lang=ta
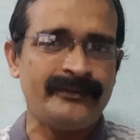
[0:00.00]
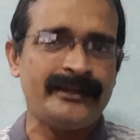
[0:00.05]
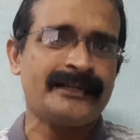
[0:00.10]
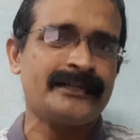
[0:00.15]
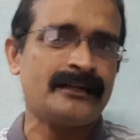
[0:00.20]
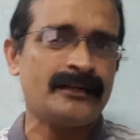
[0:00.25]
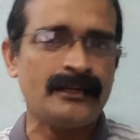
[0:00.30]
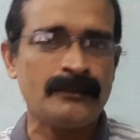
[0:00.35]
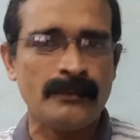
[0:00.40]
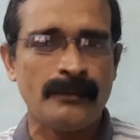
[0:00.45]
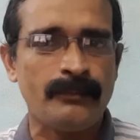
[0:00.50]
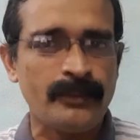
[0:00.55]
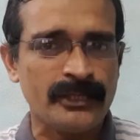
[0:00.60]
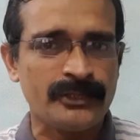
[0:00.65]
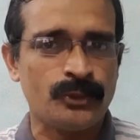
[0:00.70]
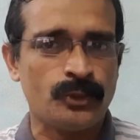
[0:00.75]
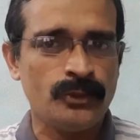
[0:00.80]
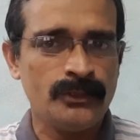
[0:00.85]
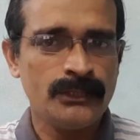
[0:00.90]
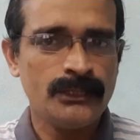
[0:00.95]
ஃபேக்டர்னு நம்ம
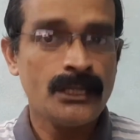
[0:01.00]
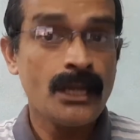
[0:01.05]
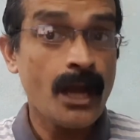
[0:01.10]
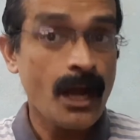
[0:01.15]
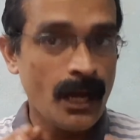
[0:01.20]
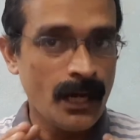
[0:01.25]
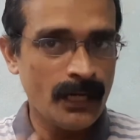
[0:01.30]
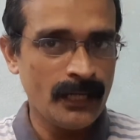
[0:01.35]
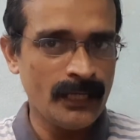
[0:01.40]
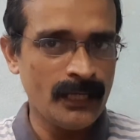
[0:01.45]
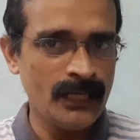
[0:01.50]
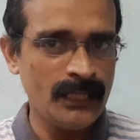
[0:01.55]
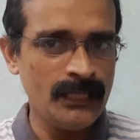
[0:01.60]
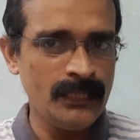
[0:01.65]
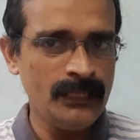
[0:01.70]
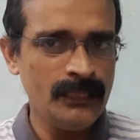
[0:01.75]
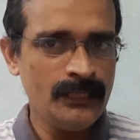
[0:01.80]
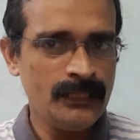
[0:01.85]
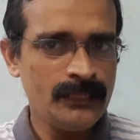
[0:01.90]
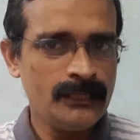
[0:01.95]
பார்த்தோம் ஆனால்
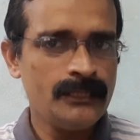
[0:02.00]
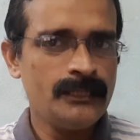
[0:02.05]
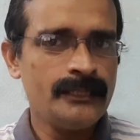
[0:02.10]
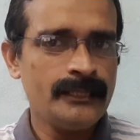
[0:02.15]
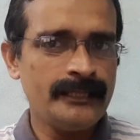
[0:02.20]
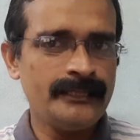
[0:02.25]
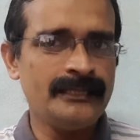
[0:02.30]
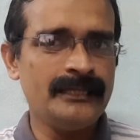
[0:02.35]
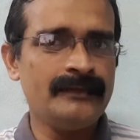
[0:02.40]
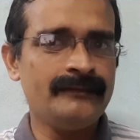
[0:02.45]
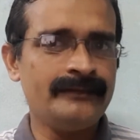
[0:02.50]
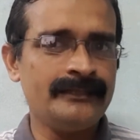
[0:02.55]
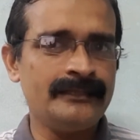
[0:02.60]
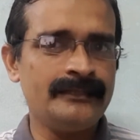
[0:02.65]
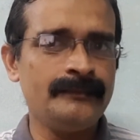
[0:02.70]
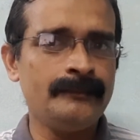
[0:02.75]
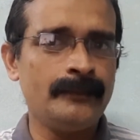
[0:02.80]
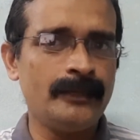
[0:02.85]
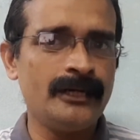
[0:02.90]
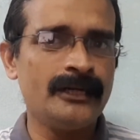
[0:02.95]
இதில்
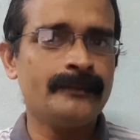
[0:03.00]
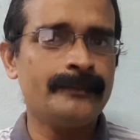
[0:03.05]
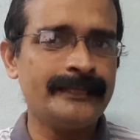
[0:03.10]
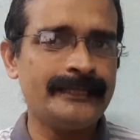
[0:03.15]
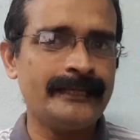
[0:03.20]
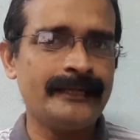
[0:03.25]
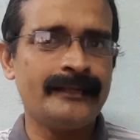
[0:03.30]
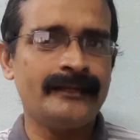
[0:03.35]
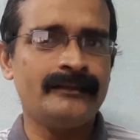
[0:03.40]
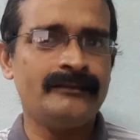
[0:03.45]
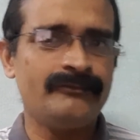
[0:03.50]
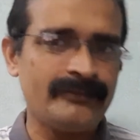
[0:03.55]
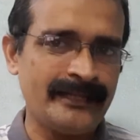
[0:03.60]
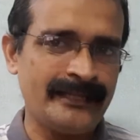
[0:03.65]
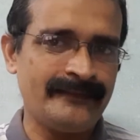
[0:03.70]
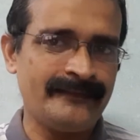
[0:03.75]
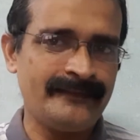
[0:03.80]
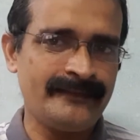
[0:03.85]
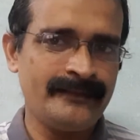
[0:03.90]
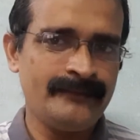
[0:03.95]
வந்து மாறுபட்டிருக்கிறது
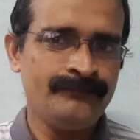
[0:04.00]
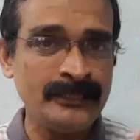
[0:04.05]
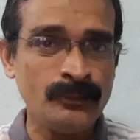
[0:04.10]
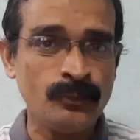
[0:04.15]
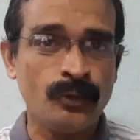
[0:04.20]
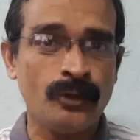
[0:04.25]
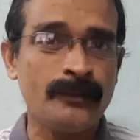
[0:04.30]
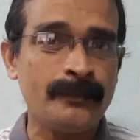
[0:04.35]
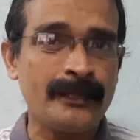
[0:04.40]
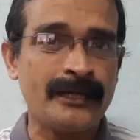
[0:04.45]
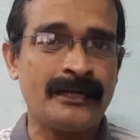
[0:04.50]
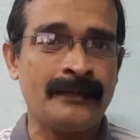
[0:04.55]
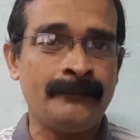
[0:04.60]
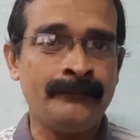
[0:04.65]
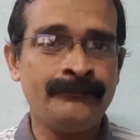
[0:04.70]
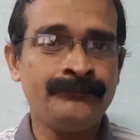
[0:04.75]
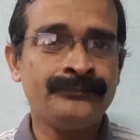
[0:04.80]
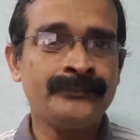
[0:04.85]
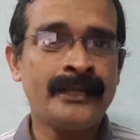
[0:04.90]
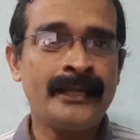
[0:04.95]
ஃப்ரான்ஸ் இது ஒரு பக்கம்
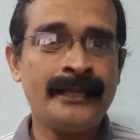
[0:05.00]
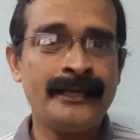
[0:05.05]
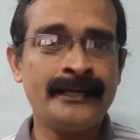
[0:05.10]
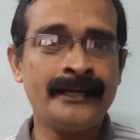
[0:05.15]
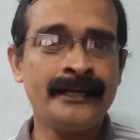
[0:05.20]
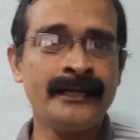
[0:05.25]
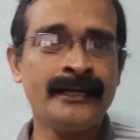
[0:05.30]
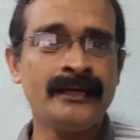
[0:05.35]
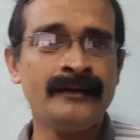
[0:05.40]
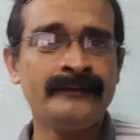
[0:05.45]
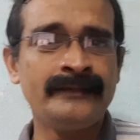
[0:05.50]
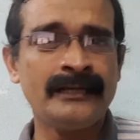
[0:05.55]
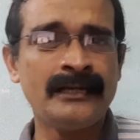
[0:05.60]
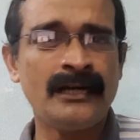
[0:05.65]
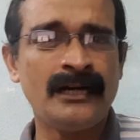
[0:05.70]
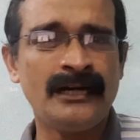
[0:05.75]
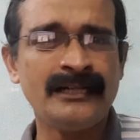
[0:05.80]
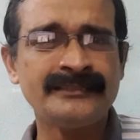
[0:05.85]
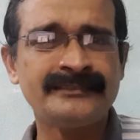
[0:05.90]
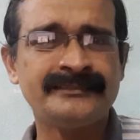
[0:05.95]

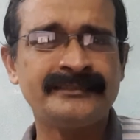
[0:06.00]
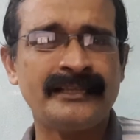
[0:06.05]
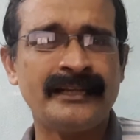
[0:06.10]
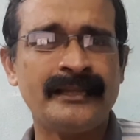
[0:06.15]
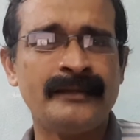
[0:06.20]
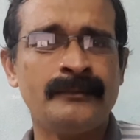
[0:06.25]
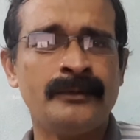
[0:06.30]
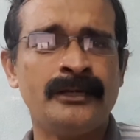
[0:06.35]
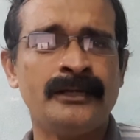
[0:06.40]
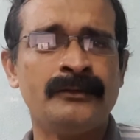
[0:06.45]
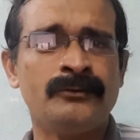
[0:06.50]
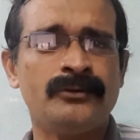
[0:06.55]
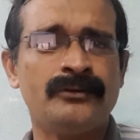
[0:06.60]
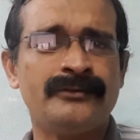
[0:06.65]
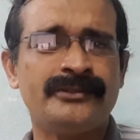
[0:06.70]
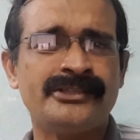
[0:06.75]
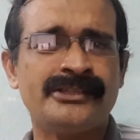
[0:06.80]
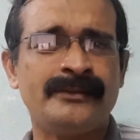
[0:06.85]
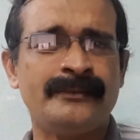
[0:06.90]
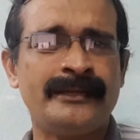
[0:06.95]
இரண்டாவதாக ஆச்சரியமான ஒரு
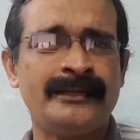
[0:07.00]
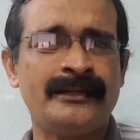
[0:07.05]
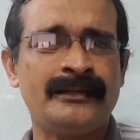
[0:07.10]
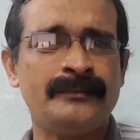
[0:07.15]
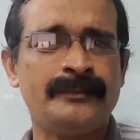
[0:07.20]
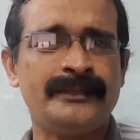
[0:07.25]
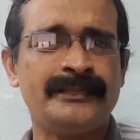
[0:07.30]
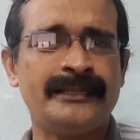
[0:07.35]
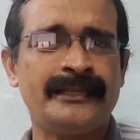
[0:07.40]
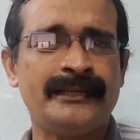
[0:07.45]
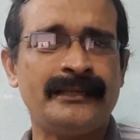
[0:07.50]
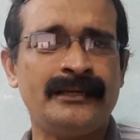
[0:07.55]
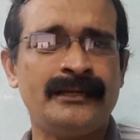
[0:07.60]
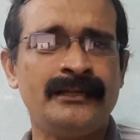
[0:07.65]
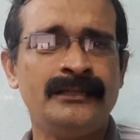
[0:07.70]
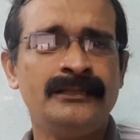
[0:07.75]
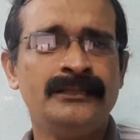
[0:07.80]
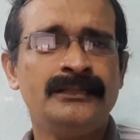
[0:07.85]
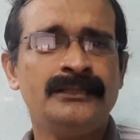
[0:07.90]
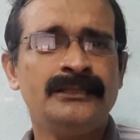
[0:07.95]
விஷயம் என்னன்னு பார்த்தீங்கன்னா
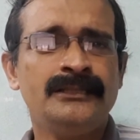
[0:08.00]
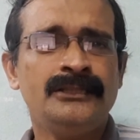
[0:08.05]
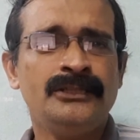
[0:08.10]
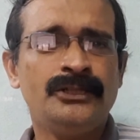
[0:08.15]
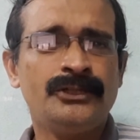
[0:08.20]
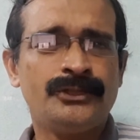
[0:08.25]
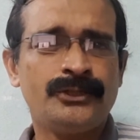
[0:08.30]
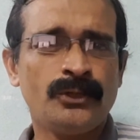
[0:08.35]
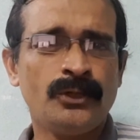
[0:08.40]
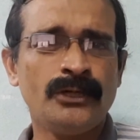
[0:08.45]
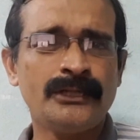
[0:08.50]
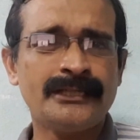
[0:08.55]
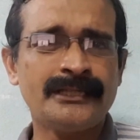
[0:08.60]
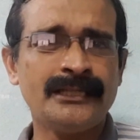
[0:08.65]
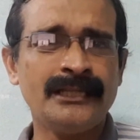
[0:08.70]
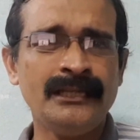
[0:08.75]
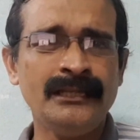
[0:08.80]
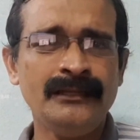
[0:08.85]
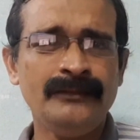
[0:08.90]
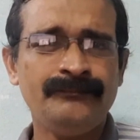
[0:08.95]

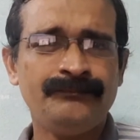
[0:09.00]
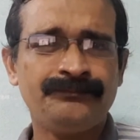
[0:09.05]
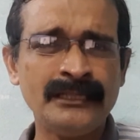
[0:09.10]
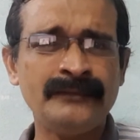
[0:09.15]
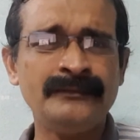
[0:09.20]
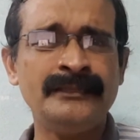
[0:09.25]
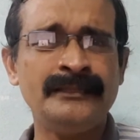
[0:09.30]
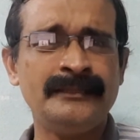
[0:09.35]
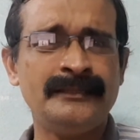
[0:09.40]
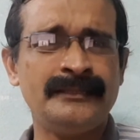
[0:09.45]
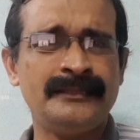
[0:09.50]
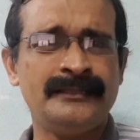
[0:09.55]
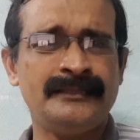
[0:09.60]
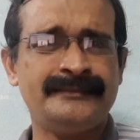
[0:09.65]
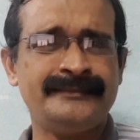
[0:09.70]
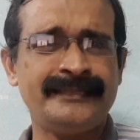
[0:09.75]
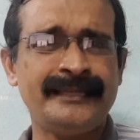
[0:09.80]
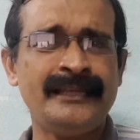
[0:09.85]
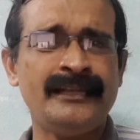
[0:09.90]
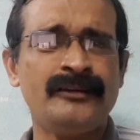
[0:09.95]
டோட்டல் அதாவது
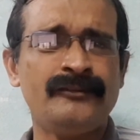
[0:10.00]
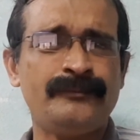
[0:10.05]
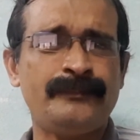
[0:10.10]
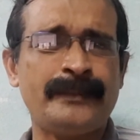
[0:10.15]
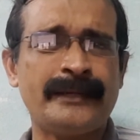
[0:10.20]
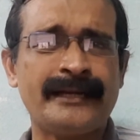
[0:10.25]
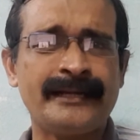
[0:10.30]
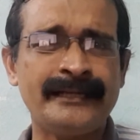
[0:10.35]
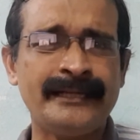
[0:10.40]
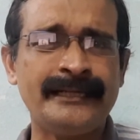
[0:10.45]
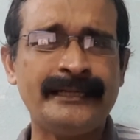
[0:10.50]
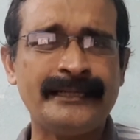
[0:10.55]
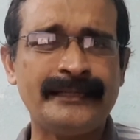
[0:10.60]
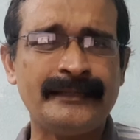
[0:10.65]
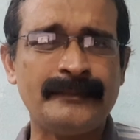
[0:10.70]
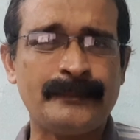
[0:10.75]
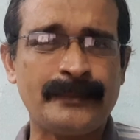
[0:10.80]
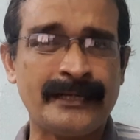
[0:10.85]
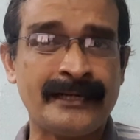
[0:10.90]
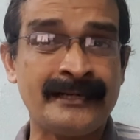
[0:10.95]
சேல் ஆஃப்
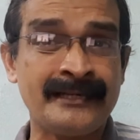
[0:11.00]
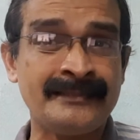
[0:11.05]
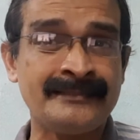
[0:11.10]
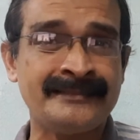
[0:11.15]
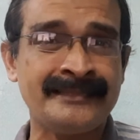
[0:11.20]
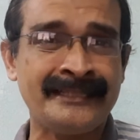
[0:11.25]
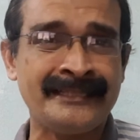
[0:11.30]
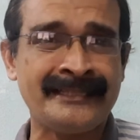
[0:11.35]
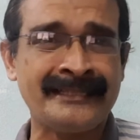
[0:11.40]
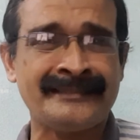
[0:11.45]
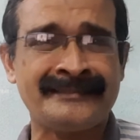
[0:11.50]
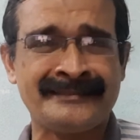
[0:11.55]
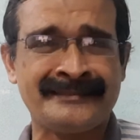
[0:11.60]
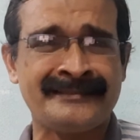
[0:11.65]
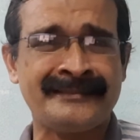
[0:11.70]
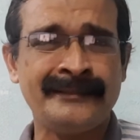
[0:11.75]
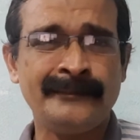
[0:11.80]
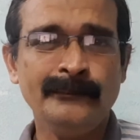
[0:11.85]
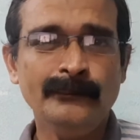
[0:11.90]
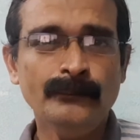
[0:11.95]
ப்ரெக்னன்ட்ரி ப்ரெக்னன்சி டெஸ்ட்
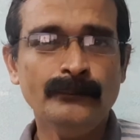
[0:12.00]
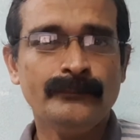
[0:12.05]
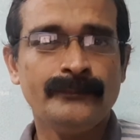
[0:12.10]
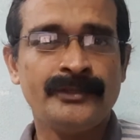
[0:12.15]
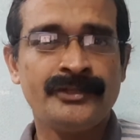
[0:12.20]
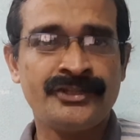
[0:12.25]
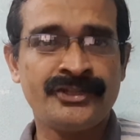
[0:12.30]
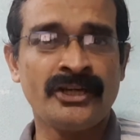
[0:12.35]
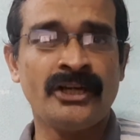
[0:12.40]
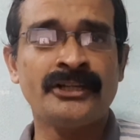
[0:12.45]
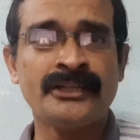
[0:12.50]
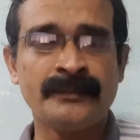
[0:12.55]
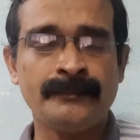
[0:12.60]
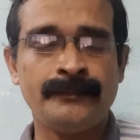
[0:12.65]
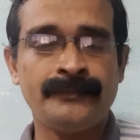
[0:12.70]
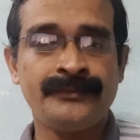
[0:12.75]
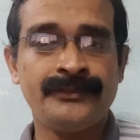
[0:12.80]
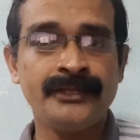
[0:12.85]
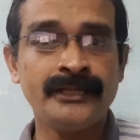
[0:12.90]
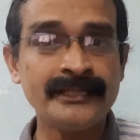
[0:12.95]
ஷார்ட்
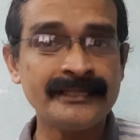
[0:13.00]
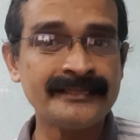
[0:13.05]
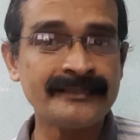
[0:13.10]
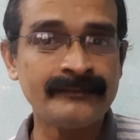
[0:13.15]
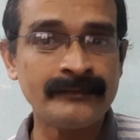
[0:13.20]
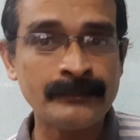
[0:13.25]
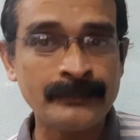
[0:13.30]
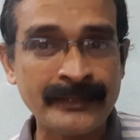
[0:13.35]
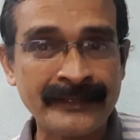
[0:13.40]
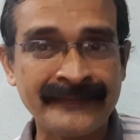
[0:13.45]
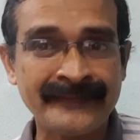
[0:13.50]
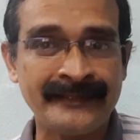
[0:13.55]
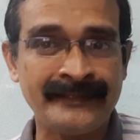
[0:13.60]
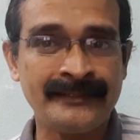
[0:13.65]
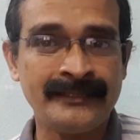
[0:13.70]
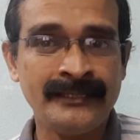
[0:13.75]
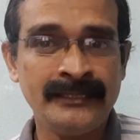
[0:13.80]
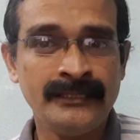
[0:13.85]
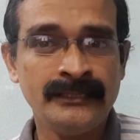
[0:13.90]
அப் தேர்ட்டி செவன் பர்சன்ட்